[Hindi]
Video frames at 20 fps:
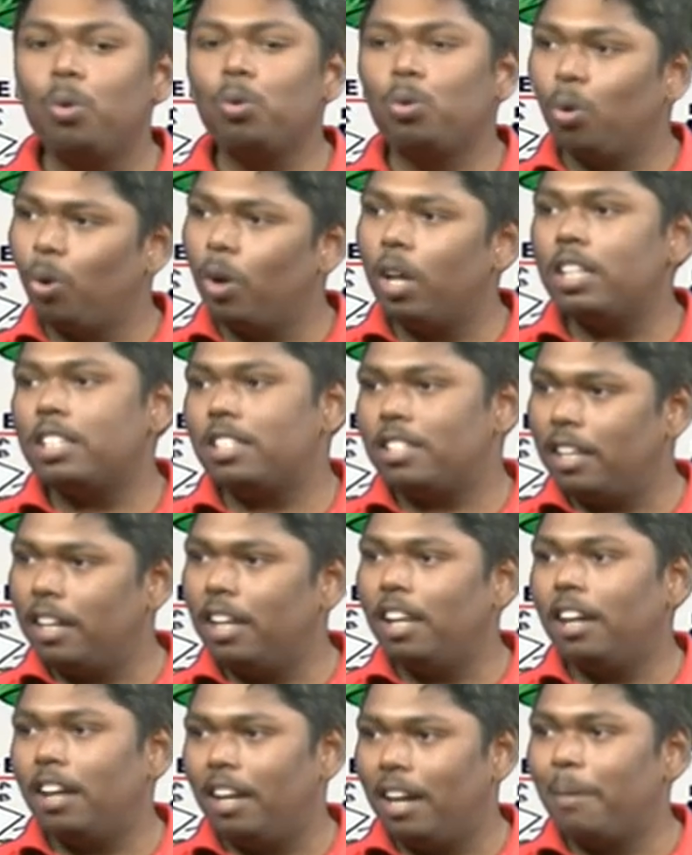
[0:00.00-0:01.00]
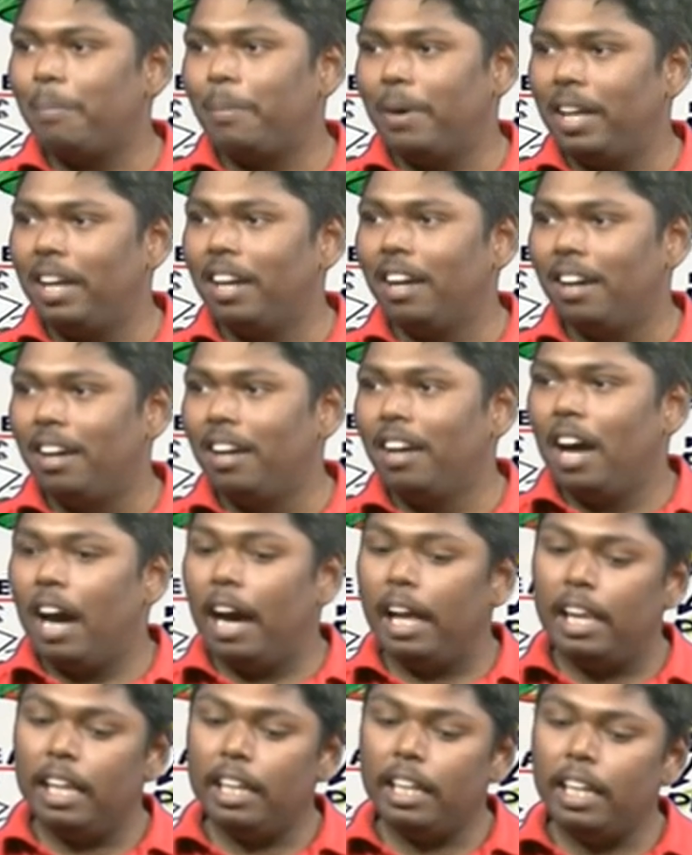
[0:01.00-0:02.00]
थोड़ा स्ट्रगल करना पड़ेगा
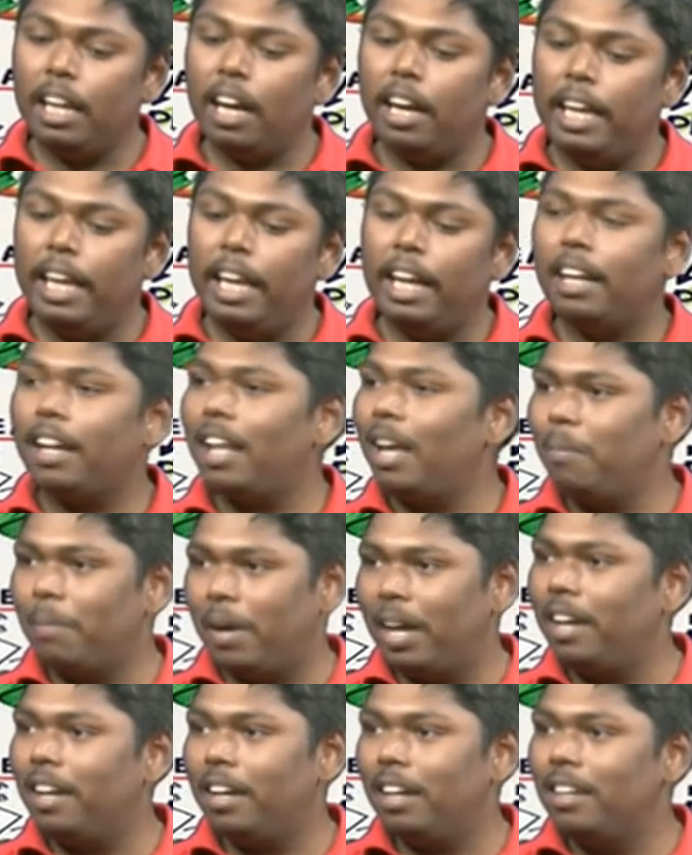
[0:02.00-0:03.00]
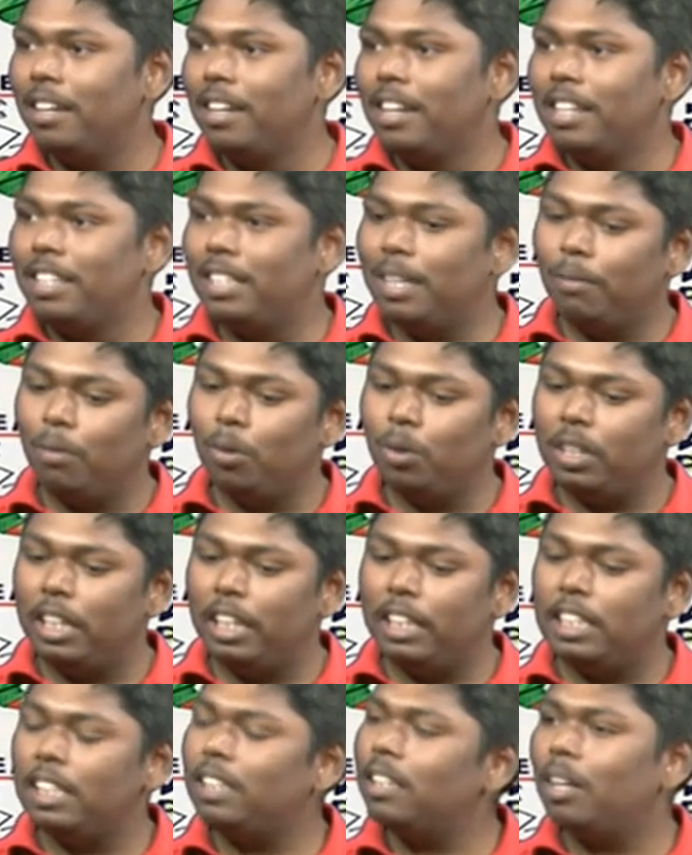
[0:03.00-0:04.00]
हालांकि हाँ एक टाइम आएगा जब वो
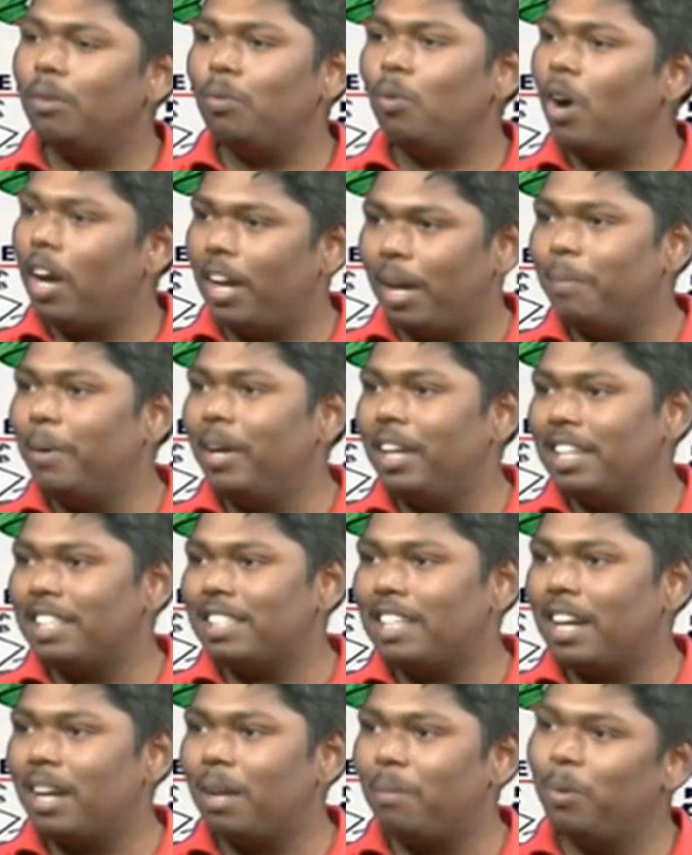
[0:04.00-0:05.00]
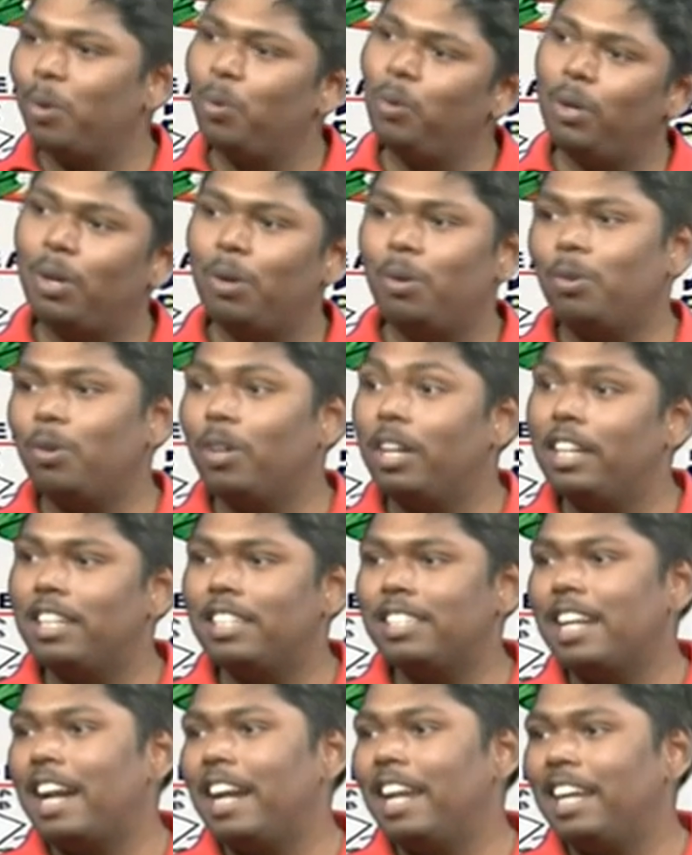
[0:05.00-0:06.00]
जितना वो आगे बढ़ेगा स्टार्टअप में उनका उनको
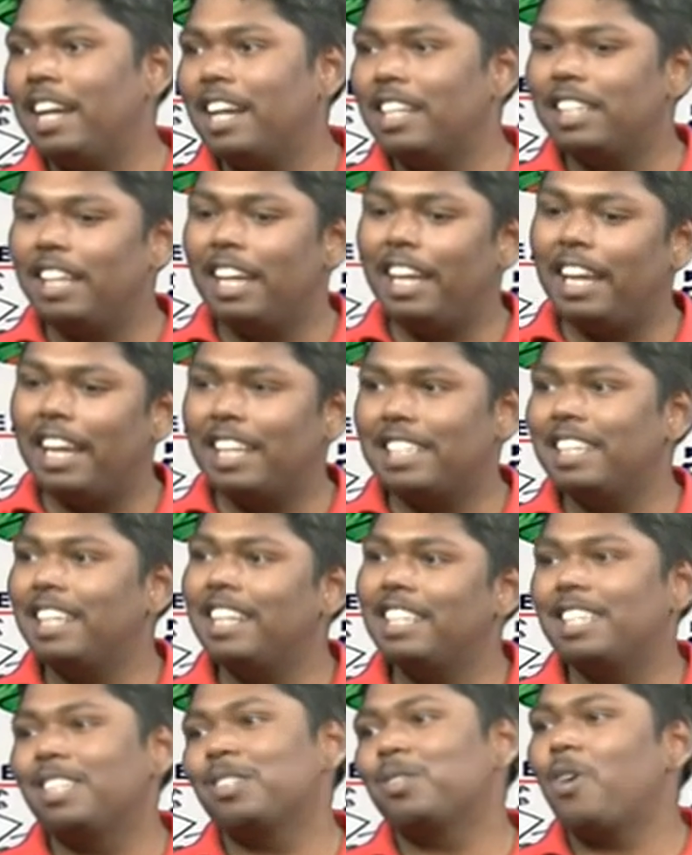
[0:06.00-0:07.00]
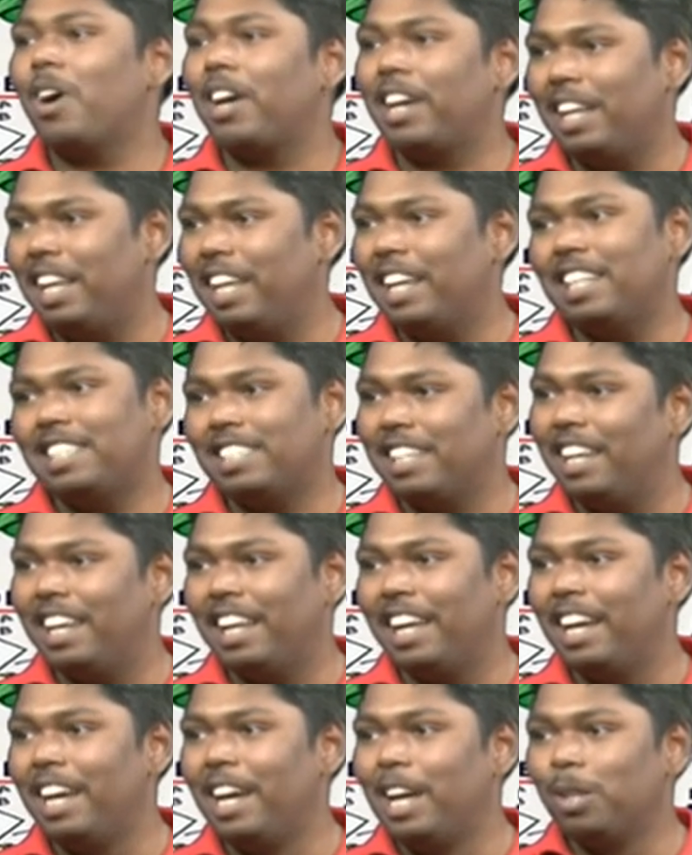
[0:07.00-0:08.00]
अंडरस्टैंडिंग आ जाएगी कैसे कैसे इसको आगे लेके
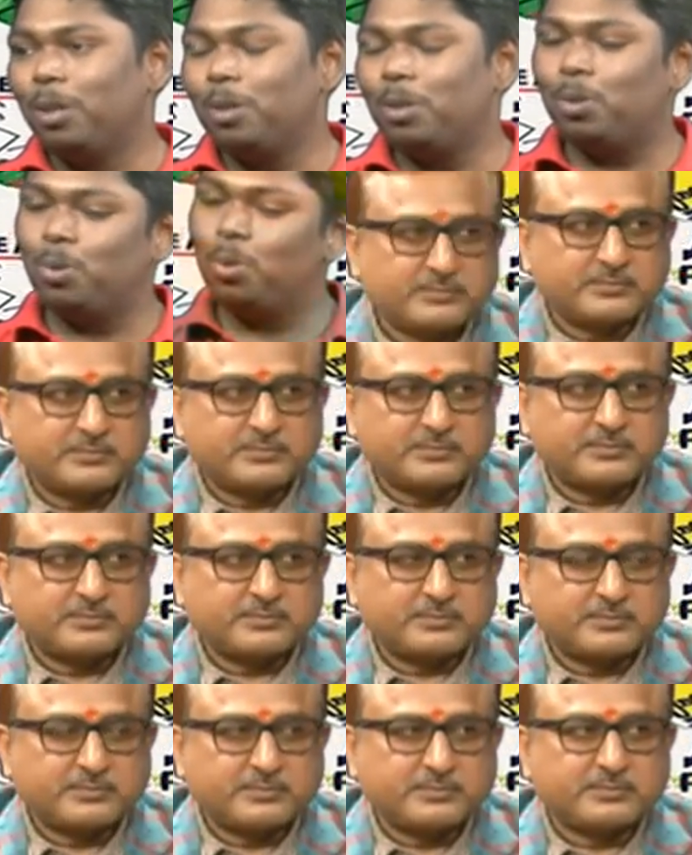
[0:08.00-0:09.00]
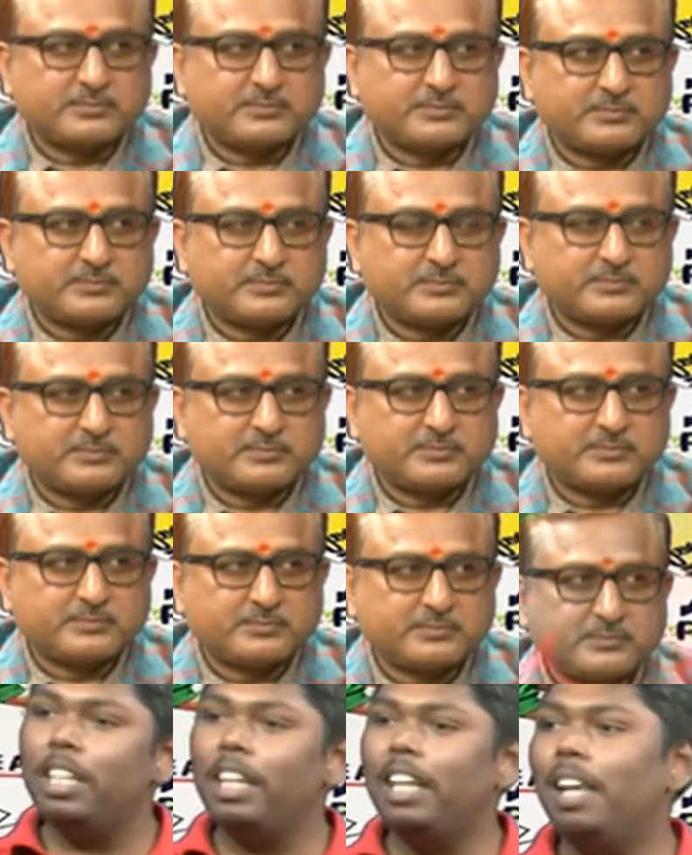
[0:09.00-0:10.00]
चलना है तो शुरू में प्रॉब्लम होता है और
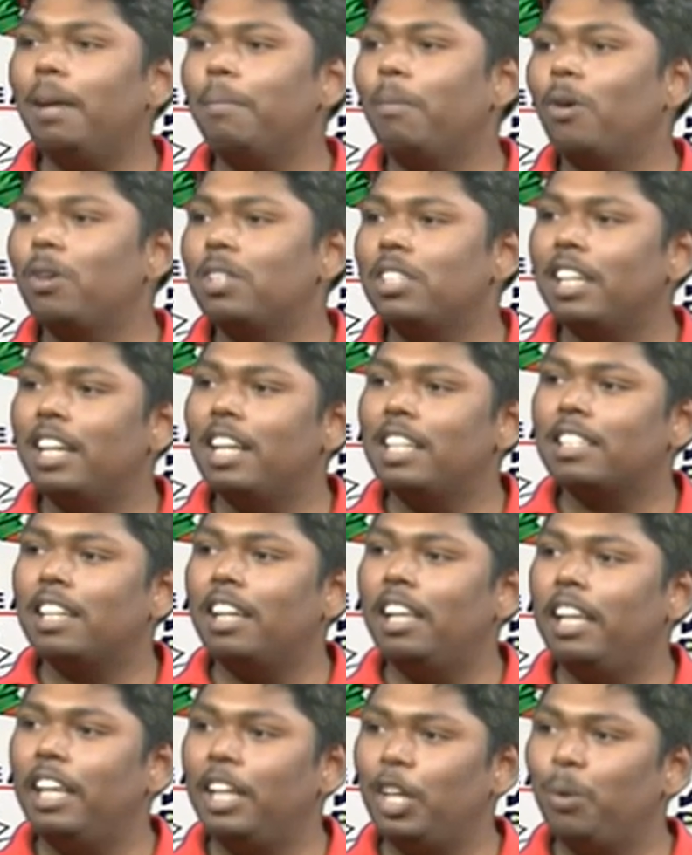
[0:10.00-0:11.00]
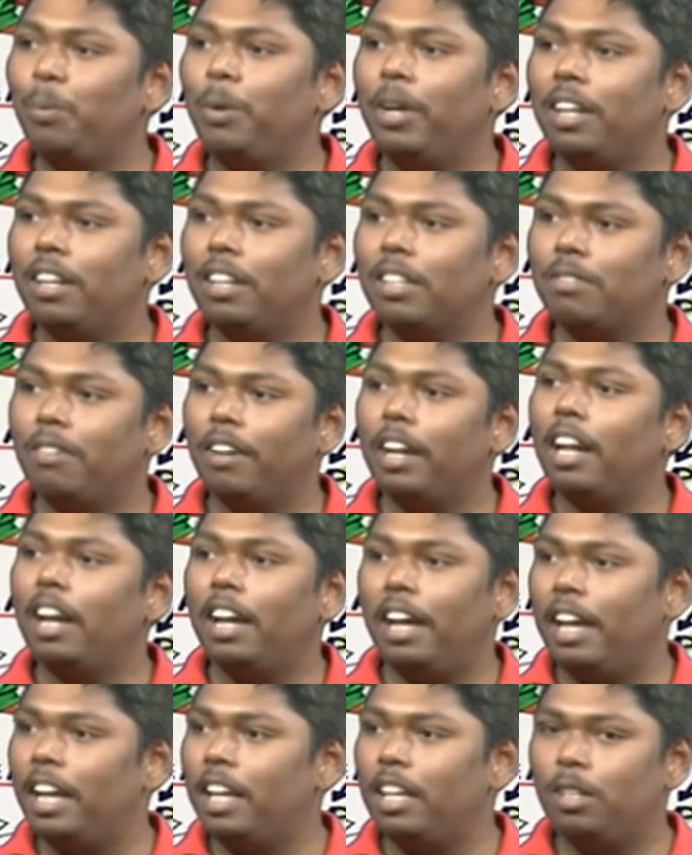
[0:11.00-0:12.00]
उसी के लिए बहुत सारे आजकल इंक्यूबेटर्स
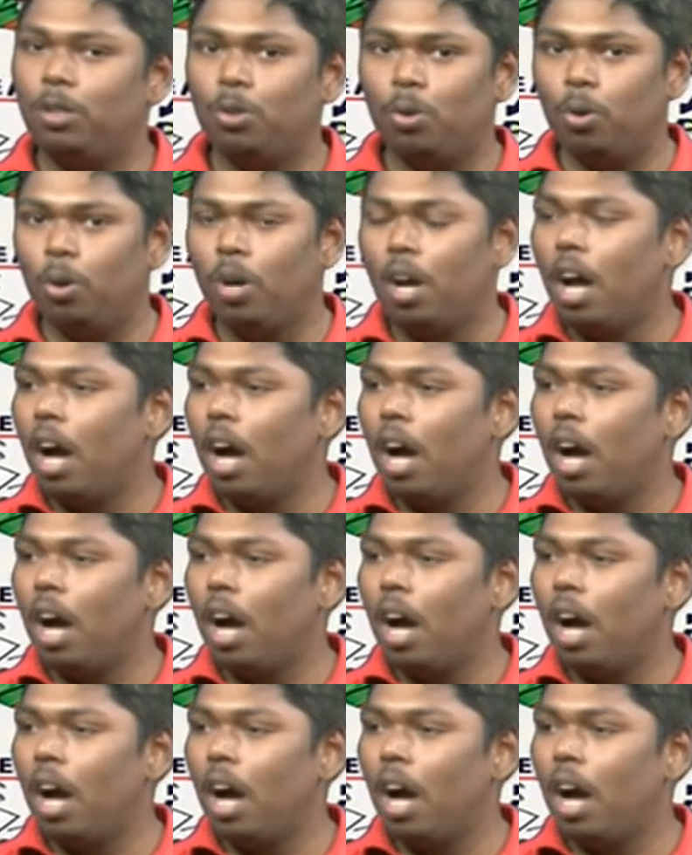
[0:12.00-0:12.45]
वगैरह है जो